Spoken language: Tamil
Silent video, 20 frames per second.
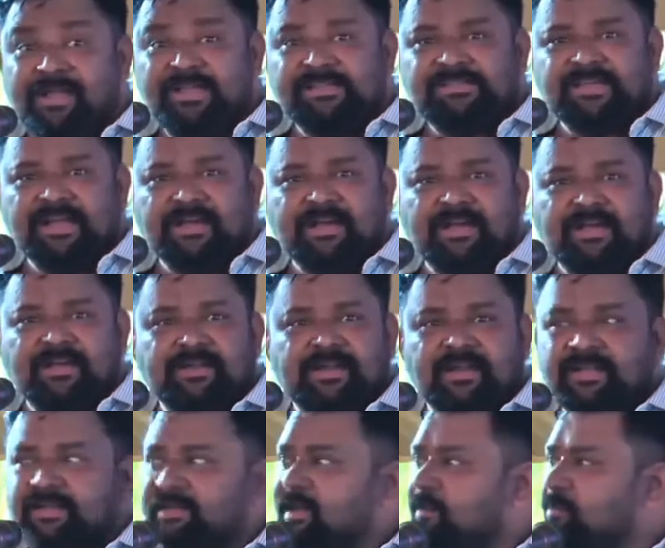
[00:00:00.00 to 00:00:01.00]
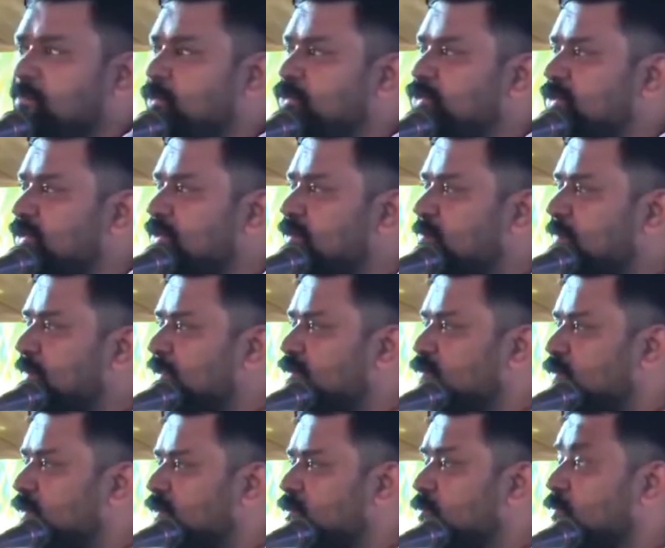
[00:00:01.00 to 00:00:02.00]
லேசாக கண் கலங்கிட்டா பொசுக்குன்னு
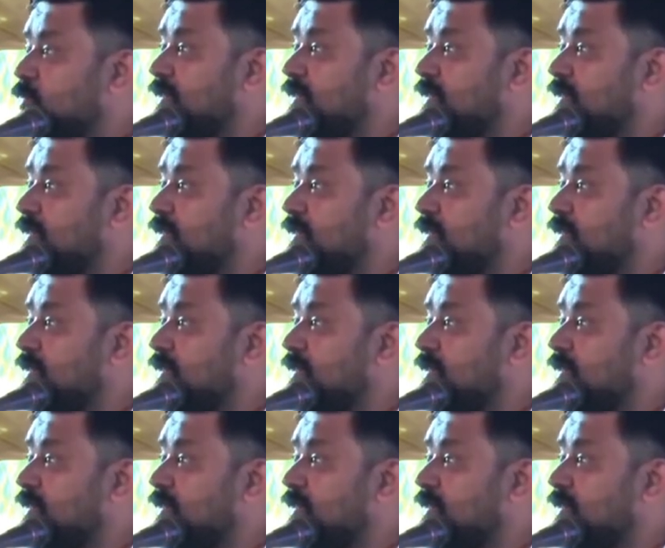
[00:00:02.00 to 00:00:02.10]
மனசு உடஞ்சி